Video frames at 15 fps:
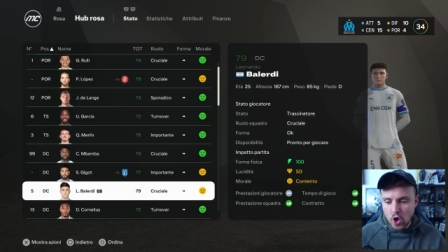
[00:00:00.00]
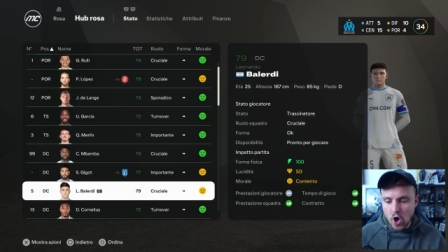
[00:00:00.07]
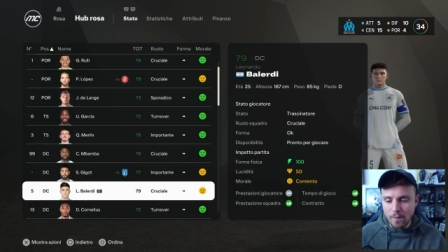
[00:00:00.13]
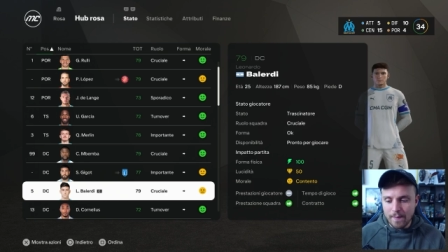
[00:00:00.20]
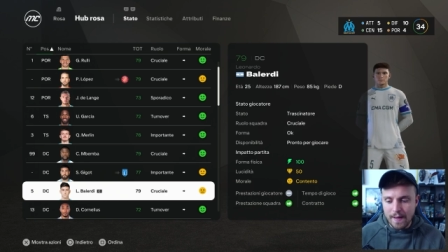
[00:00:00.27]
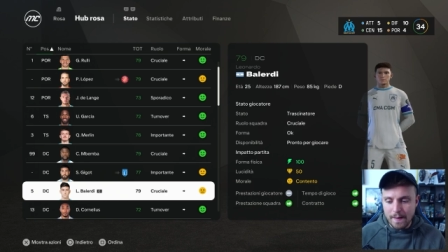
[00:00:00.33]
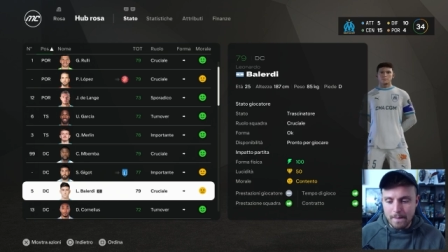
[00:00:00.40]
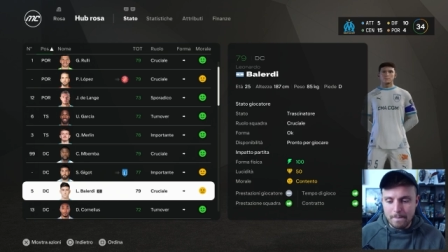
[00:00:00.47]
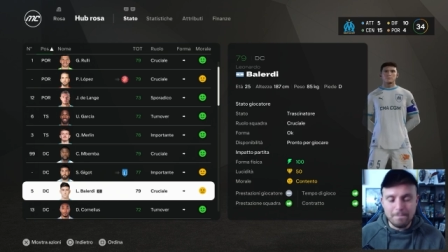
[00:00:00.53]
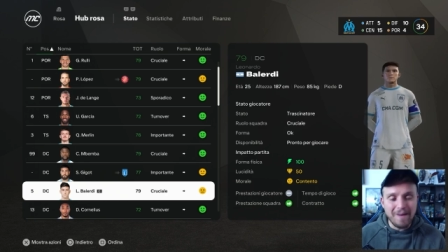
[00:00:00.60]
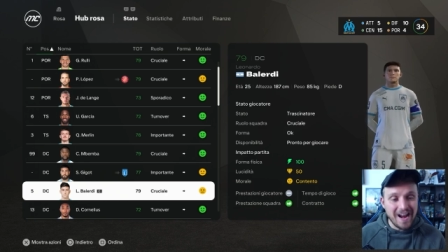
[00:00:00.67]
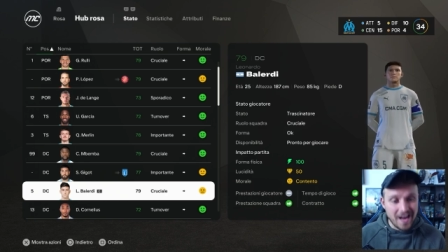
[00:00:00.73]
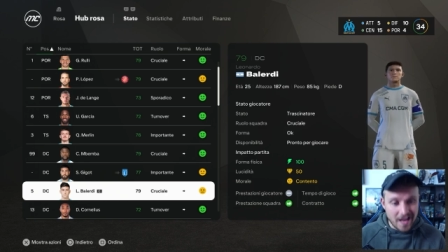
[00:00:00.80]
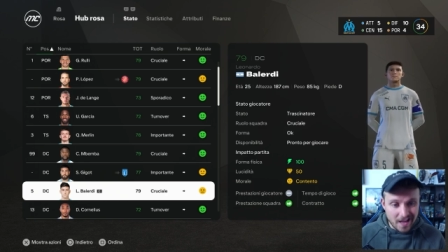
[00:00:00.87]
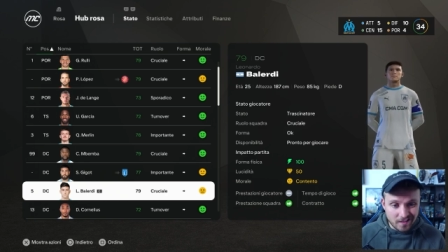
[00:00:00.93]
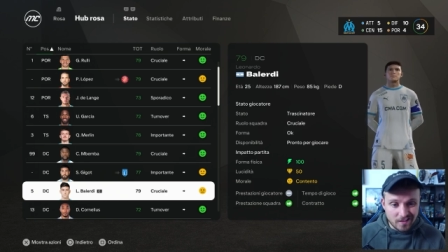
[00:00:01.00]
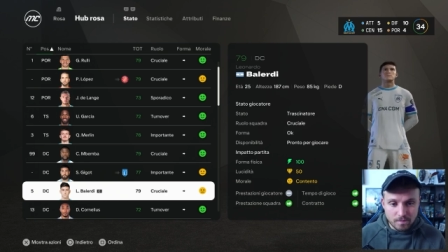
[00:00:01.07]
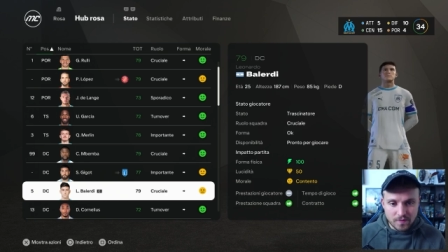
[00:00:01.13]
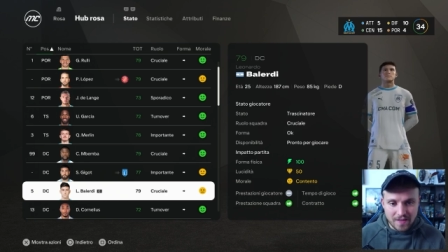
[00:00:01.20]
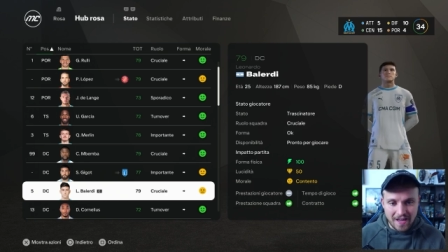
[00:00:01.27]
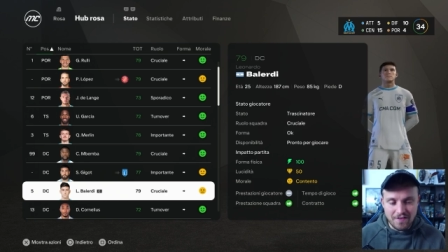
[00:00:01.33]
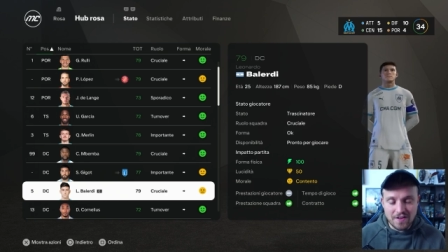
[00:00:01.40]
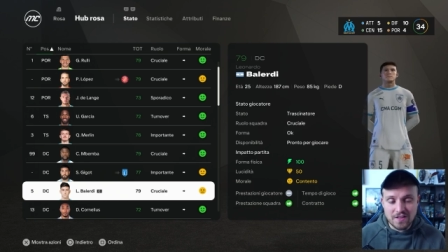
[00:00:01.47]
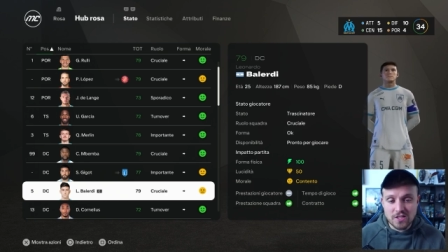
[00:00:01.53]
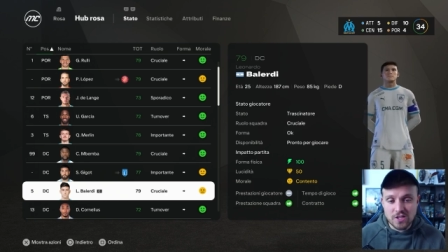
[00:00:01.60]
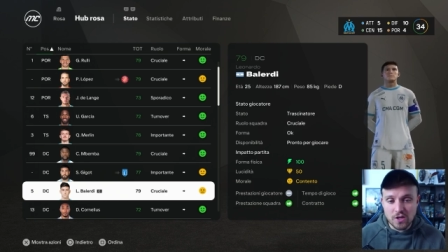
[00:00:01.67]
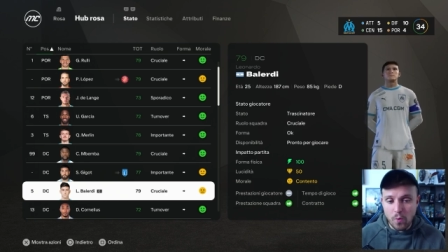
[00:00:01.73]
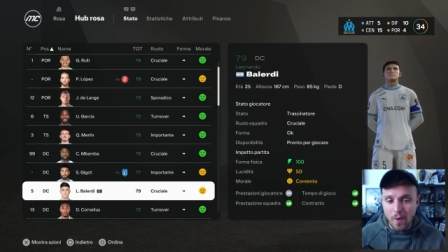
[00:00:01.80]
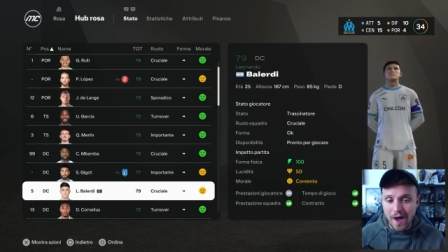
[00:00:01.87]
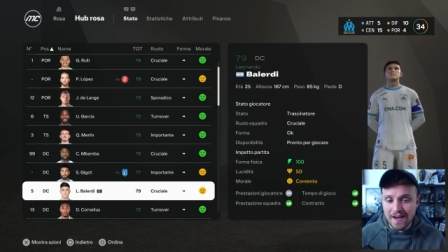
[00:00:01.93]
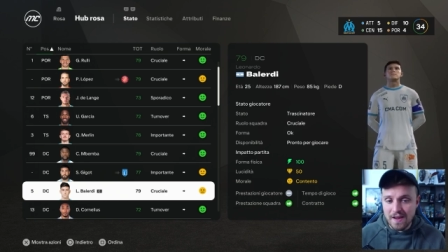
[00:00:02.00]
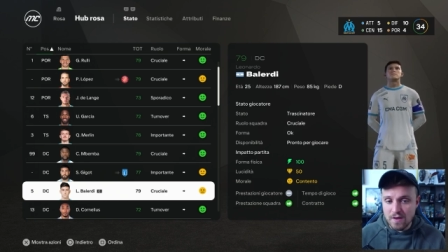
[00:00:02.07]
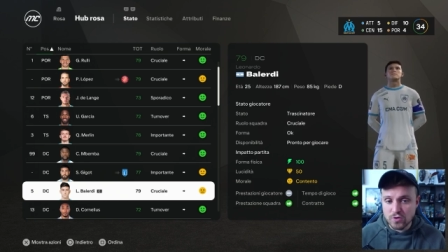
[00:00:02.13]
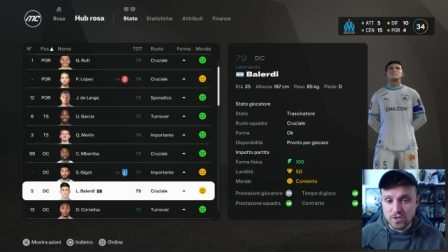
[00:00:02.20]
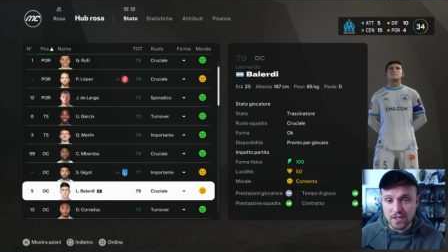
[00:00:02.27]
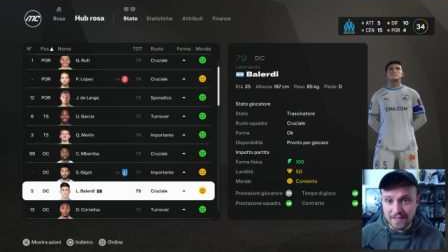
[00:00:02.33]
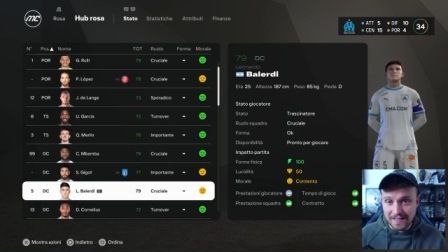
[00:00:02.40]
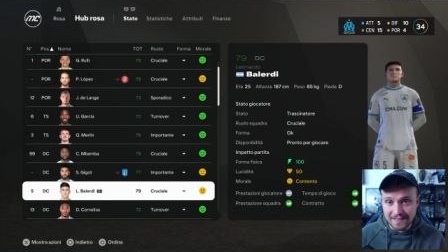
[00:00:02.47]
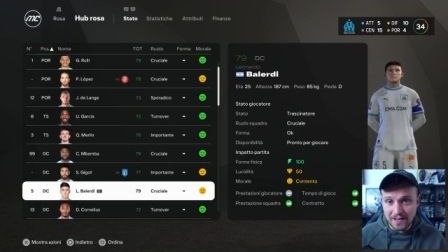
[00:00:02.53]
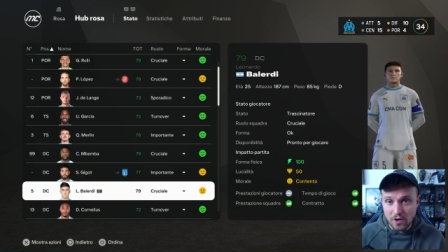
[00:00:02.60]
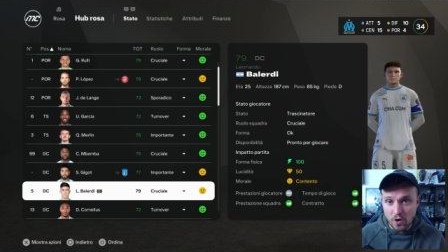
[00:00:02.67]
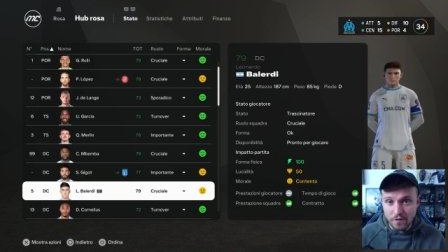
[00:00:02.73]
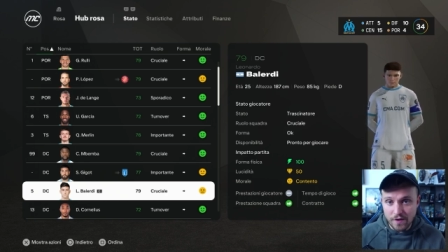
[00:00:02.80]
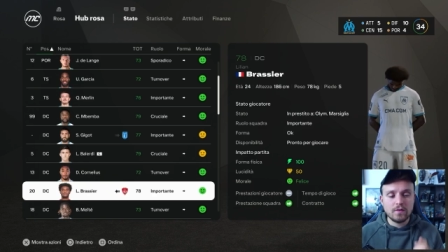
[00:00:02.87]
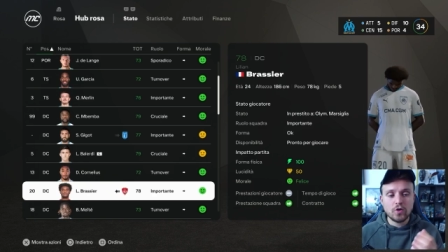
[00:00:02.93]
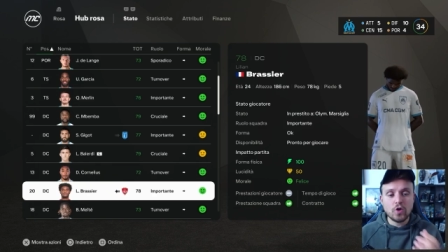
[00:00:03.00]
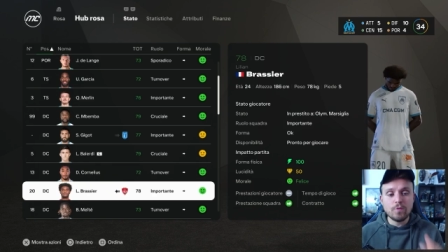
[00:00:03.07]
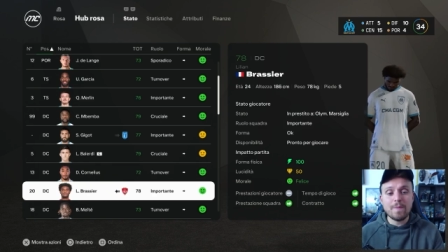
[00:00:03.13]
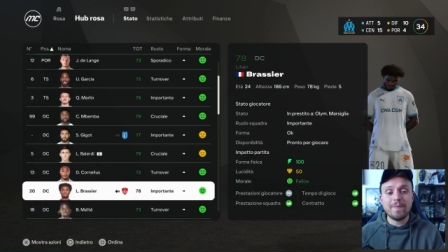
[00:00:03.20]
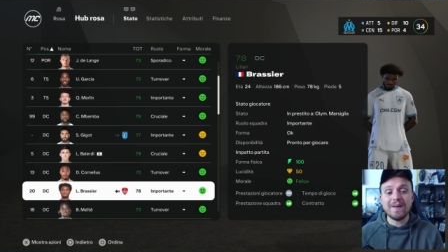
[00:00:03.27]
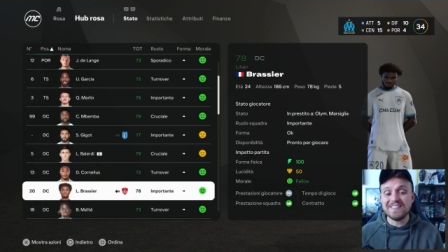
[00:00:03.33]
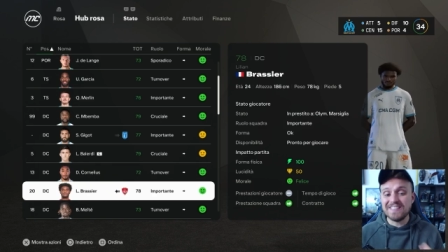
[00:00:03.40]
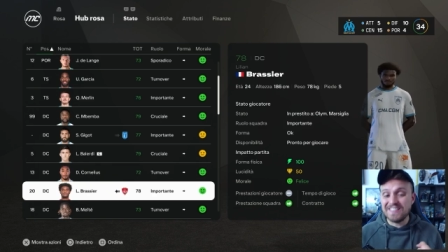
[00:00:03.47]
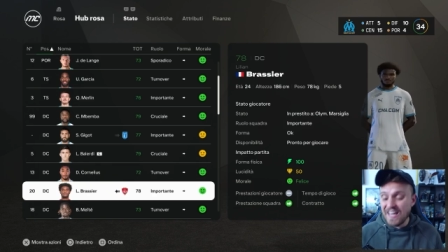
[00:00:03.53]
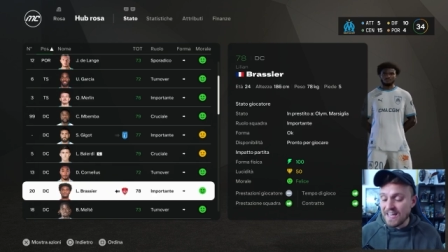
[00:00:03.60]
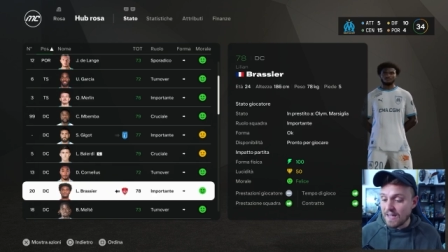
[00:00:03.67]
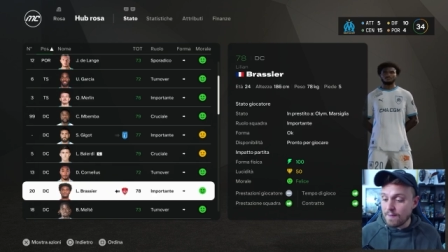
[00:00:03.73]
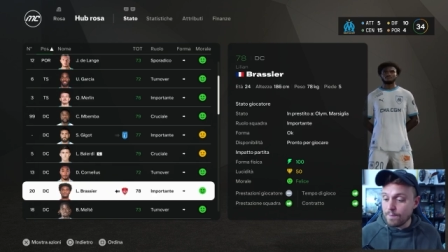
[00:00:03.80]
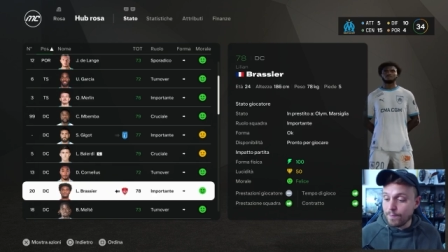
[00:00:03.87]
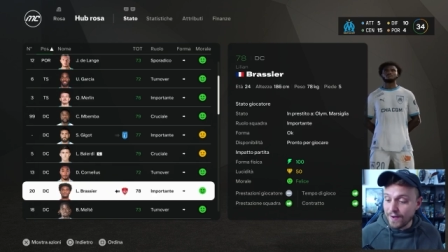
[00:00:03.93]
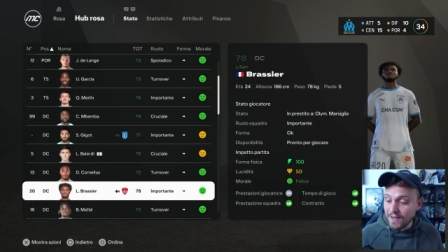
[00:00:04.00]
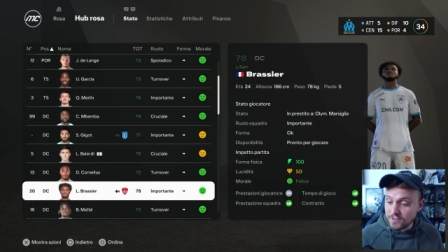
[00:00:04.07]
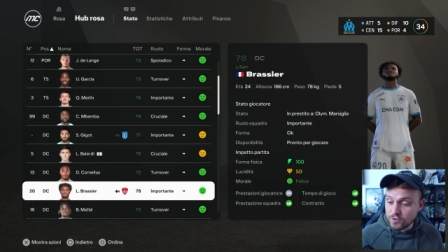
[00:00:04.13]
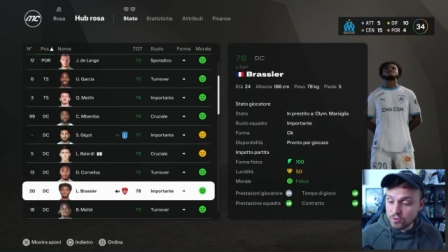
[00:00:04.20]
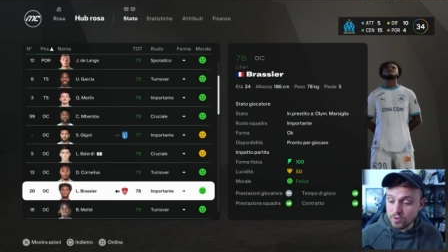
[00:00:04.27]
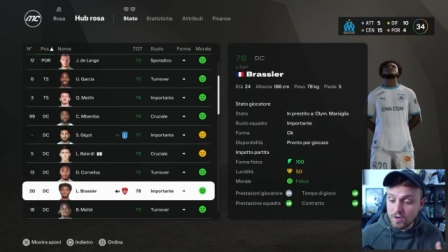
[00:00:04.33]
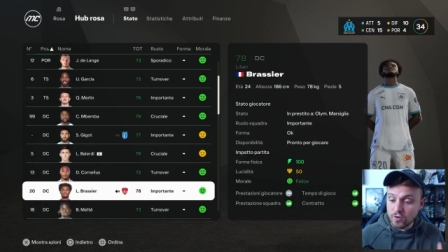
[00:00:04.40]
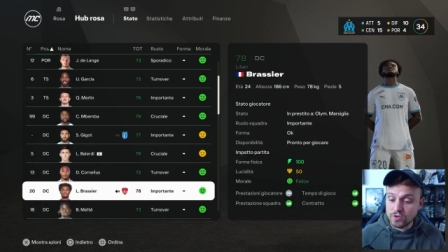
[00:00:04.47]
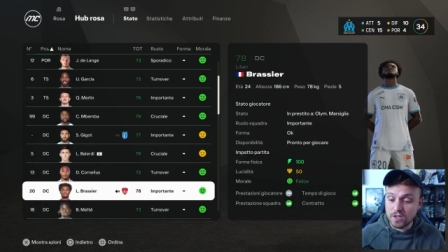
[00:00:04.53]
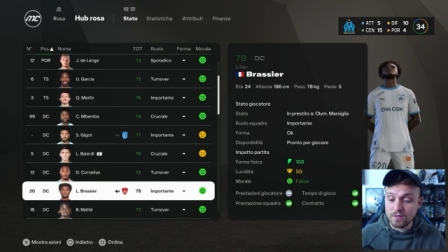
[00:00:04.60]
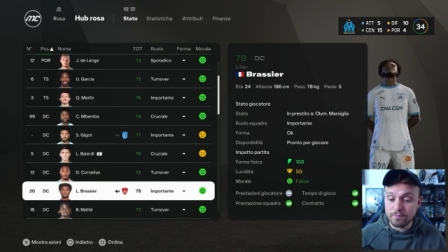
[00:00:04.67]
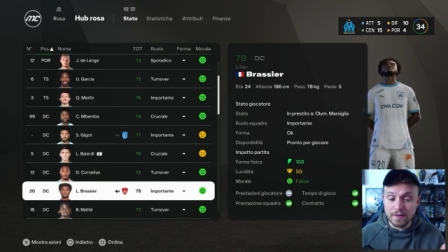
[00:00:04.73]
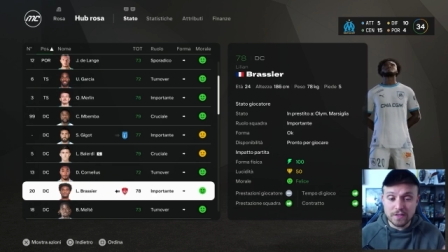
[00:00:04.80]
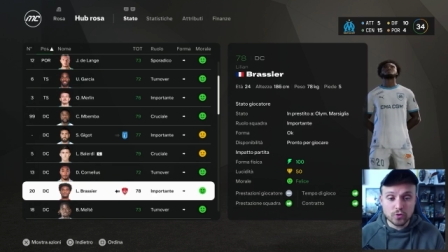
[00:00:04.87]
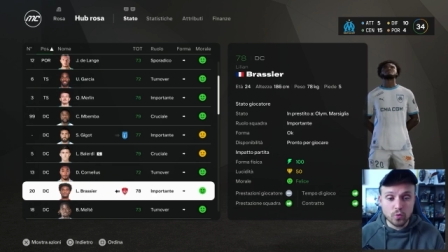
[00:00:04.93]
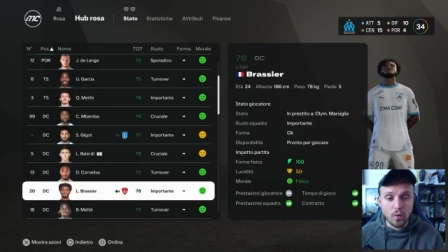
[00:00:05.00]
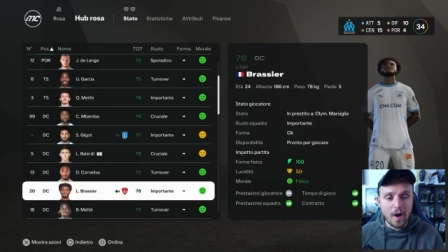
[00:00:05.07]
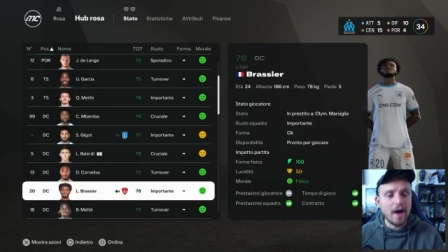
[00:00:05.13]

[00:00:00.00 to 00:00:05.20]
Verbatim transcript: come Balerdi, che ha 25 anni e un 79, come Brassier, che è in prestito dallo Stade Brestois,